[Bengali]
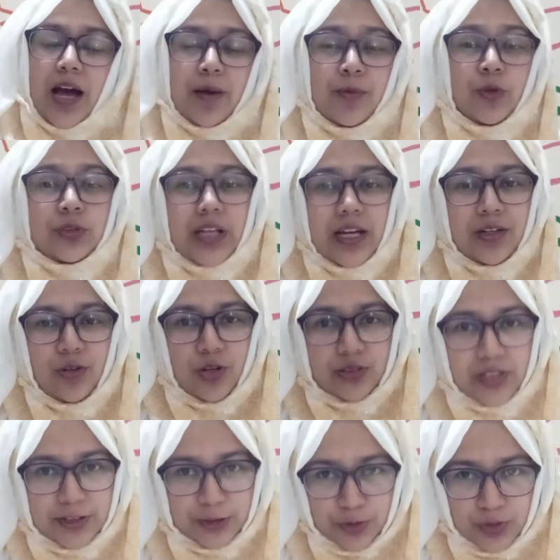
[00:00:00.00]
এবং তার
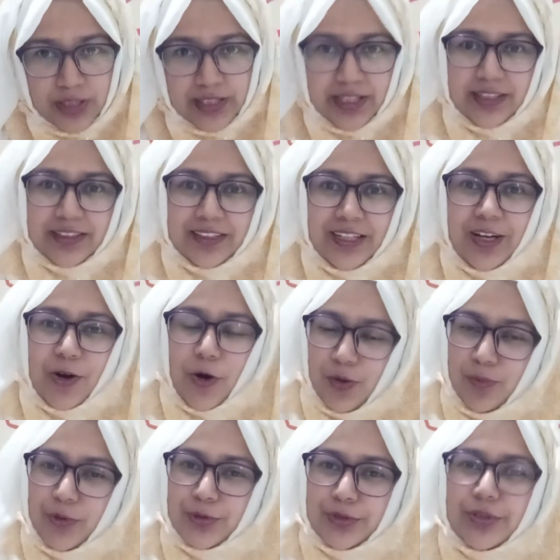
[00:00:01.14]
কথা শোনার ক্ষেত্রে
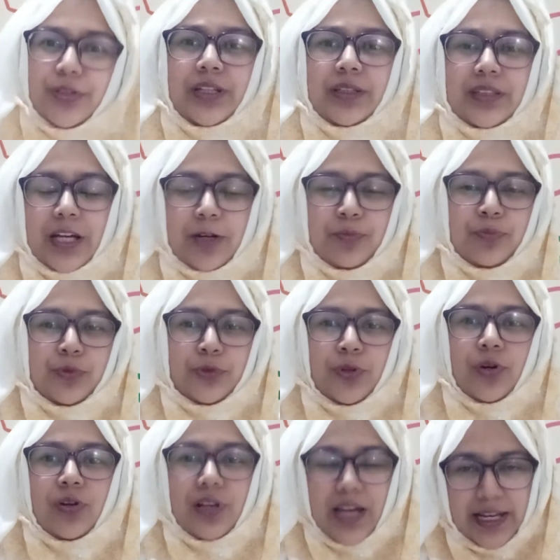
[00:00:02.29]
অবশ্যই তার পুরো
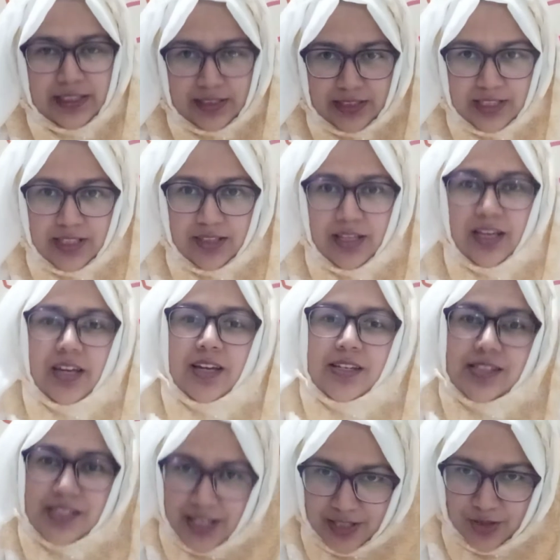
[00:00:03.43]
লাইনটি
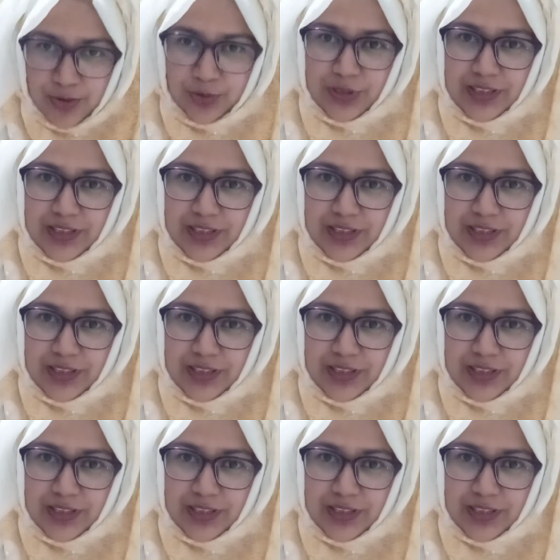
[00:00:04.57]
শেষ হতে